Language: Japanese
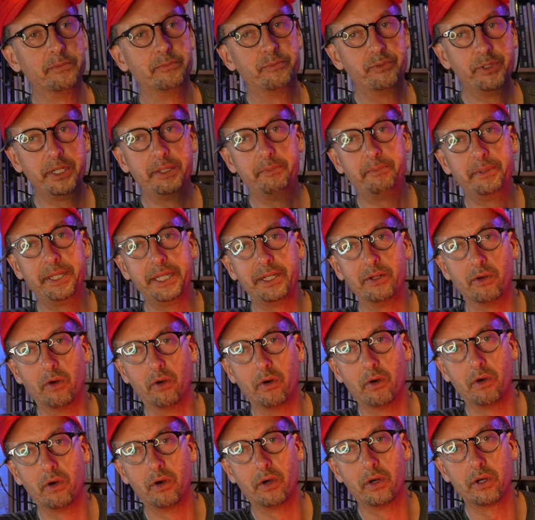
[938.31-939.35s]
VP
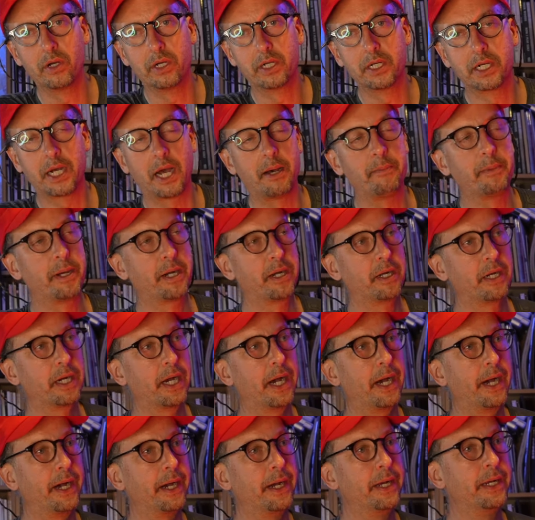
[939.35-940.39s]
のカマラ
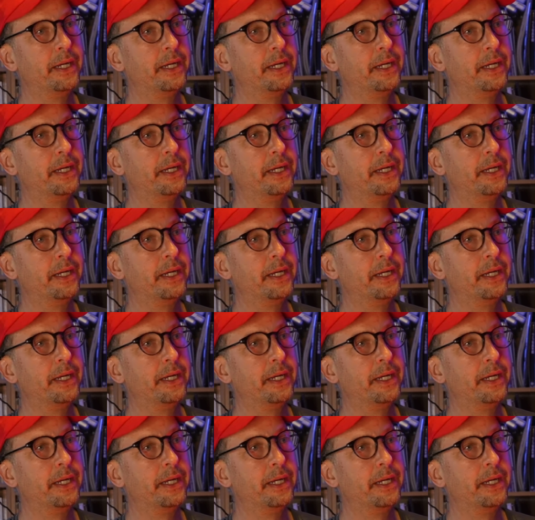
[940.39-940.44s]
が